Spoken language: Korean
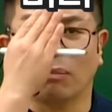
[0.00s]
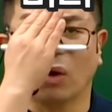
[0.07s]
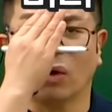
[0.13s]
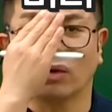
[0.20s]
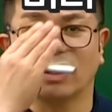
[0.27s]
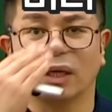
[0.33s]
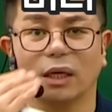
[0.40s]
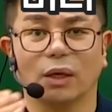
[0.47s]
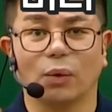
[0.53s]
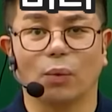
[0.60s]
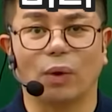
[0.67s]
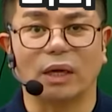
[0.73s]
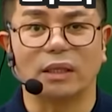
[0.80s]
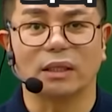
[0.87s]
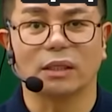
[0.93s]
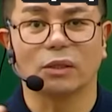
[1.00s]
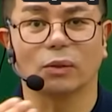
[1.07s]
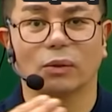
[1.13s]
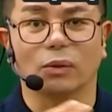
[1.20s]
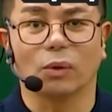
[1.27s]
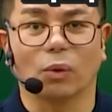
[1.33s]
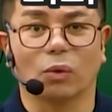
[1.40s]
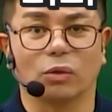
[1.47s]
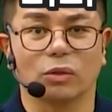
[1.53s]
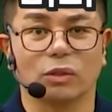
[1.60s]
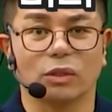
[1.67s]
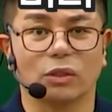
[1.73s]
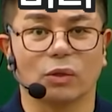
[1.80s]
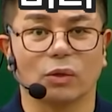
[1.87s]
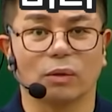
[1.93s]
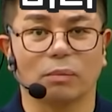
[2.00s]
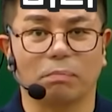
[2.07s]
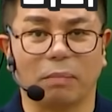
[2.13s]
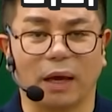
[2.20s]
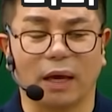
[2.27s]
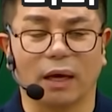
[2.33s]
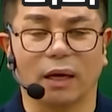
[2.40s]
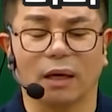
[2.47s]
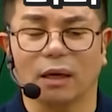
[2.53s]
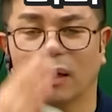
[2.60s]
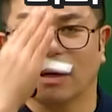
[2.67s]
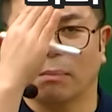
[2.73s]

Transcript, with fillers: 머리, 왼손, 오른손, 배,